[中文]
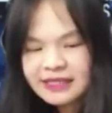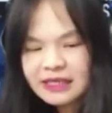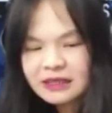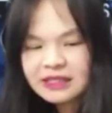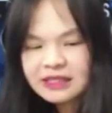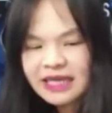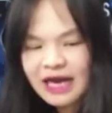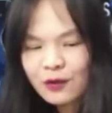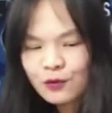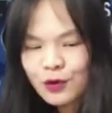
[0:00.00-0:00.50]

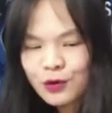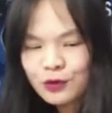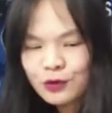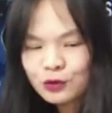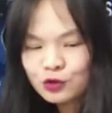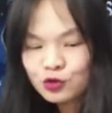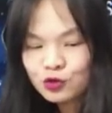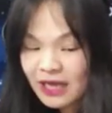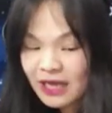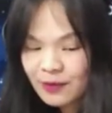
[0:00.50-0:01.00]
监察委
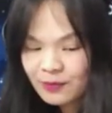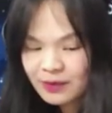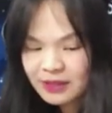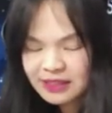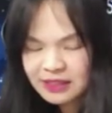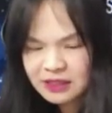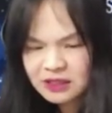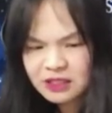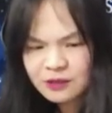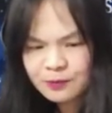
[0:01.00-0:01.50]
员说他们
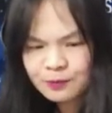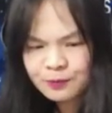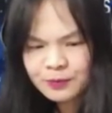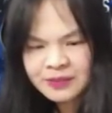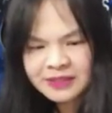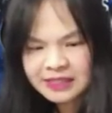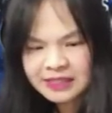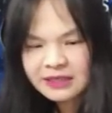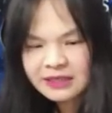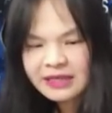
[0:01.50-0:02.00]
其实不
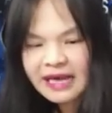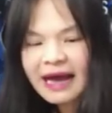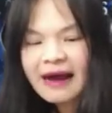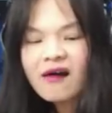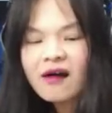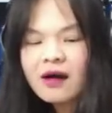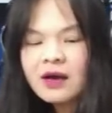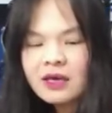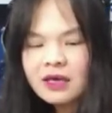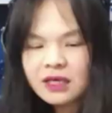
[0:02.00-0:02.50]
惊讶哦，